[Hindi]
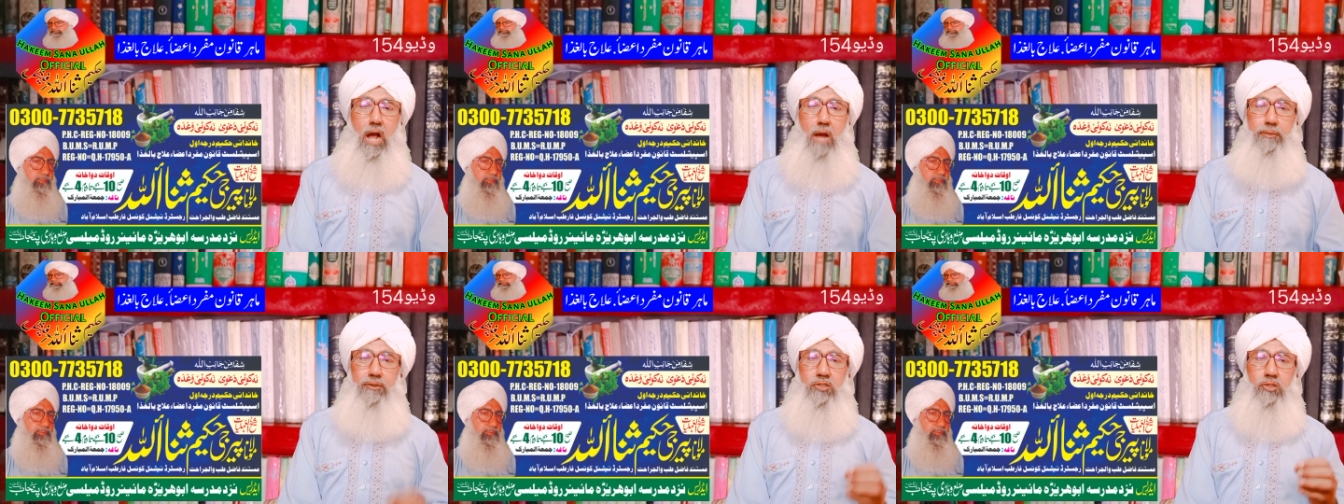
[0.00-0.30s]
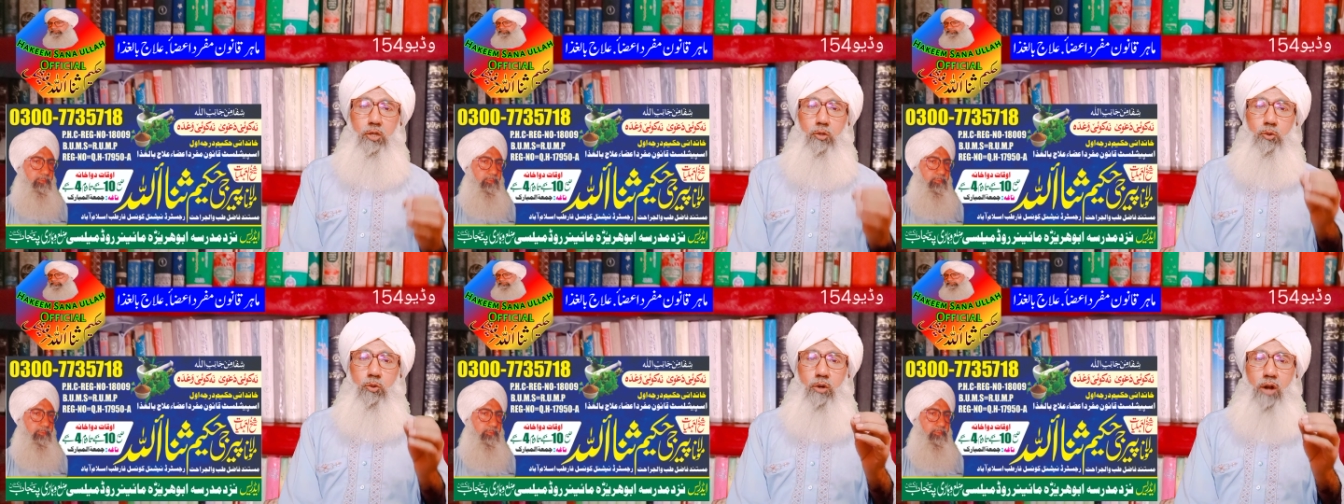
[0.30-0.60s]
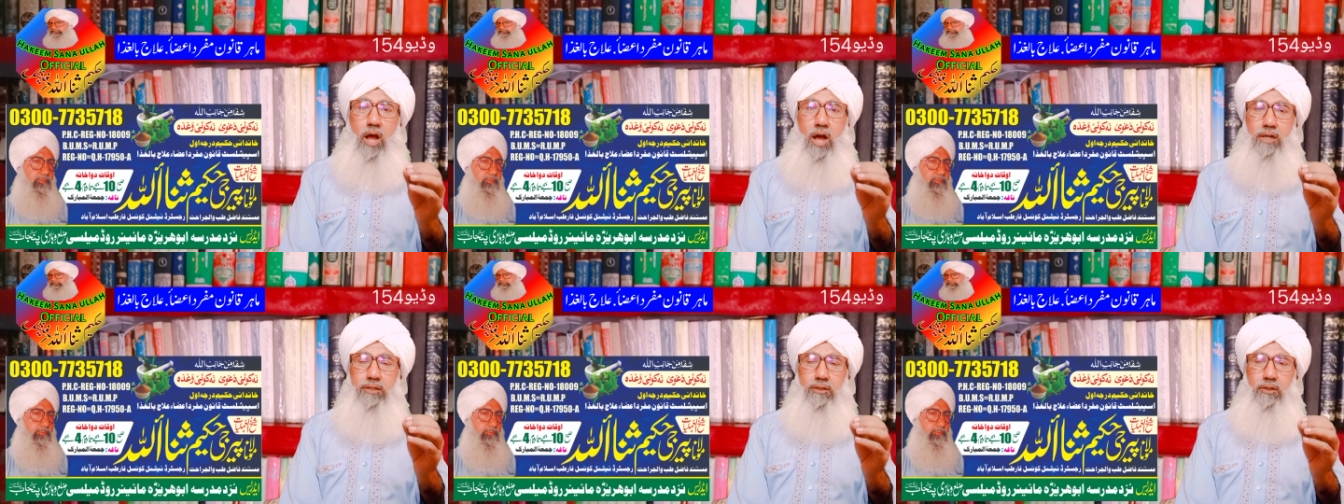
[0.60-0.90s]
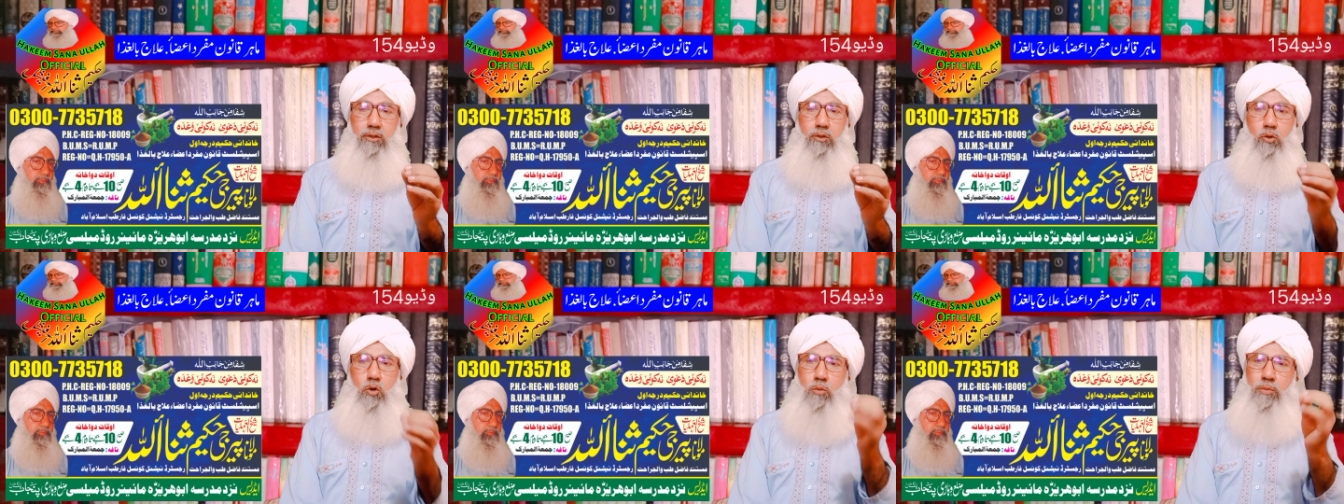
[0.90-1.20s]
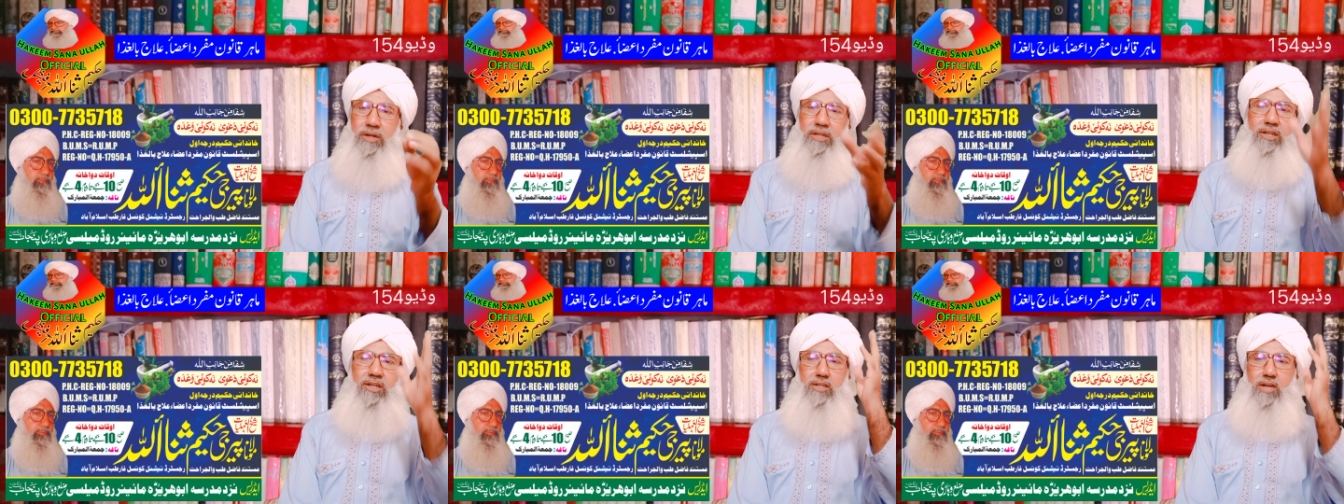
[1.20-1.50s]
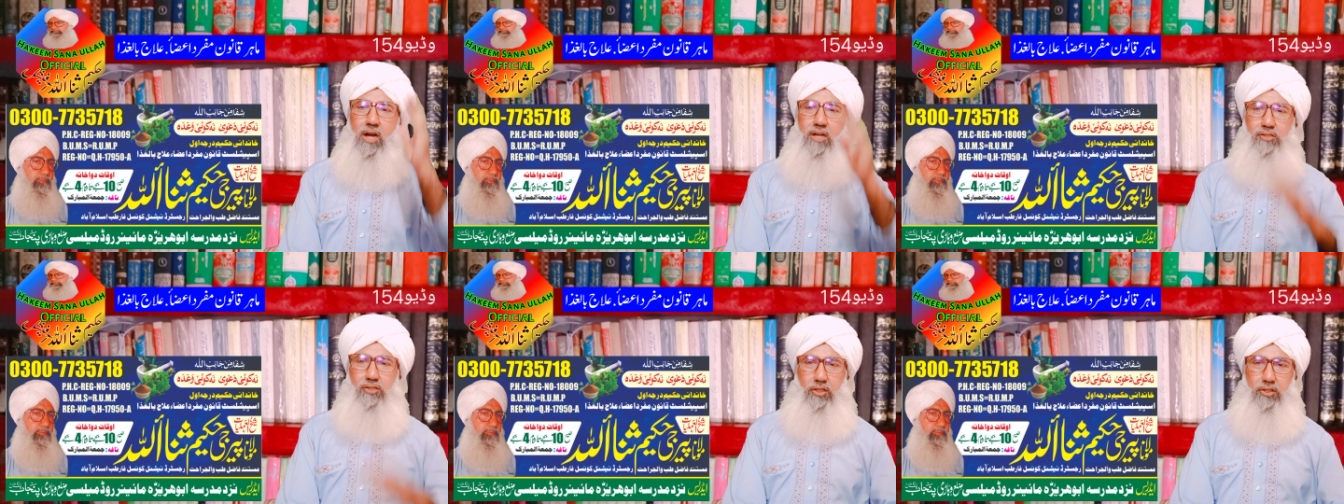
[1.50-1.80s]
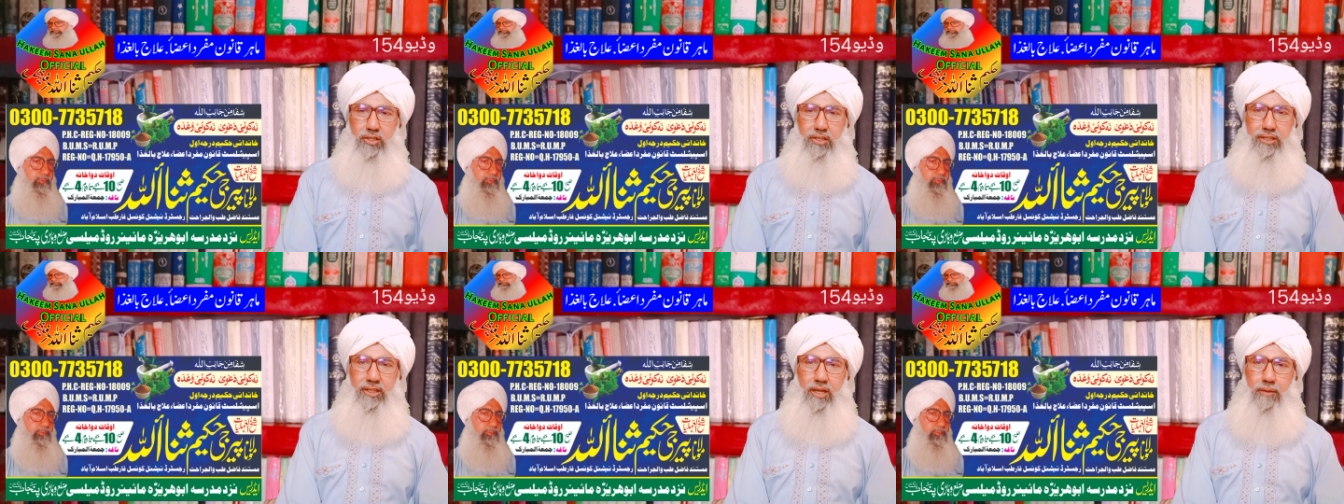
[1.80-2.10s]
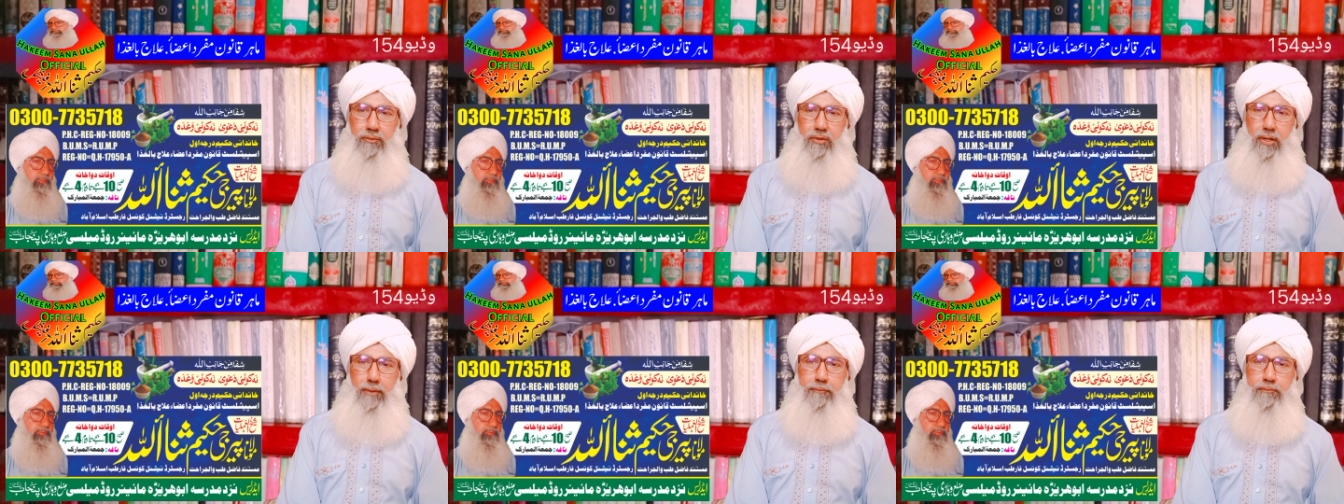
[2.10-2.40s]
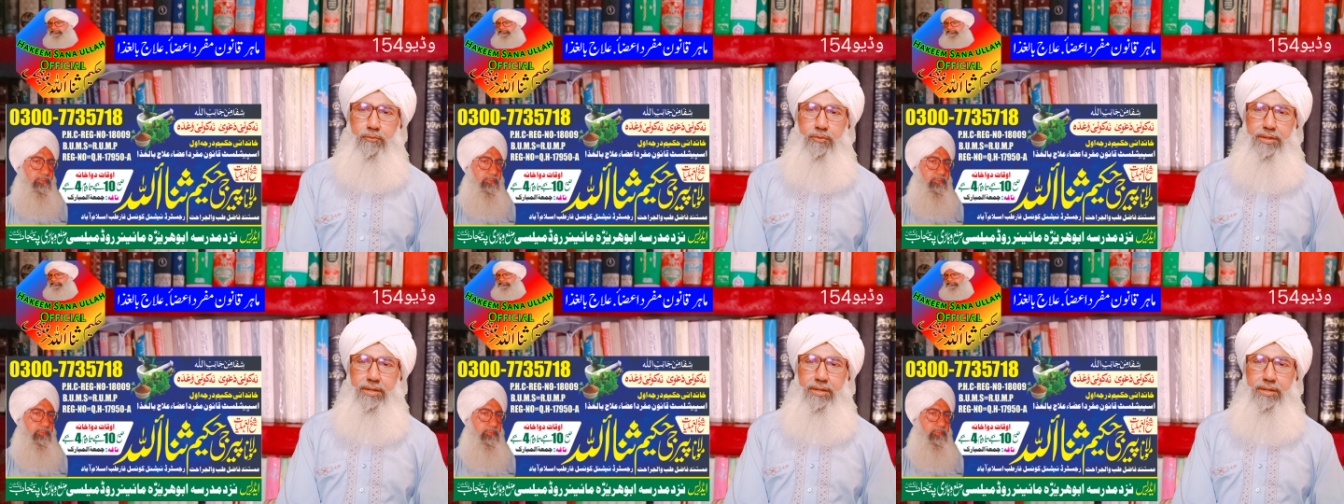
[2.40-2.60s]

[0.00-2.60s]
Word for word: अब इसकी खुराक उम्र के लिहाज से देनी है हमने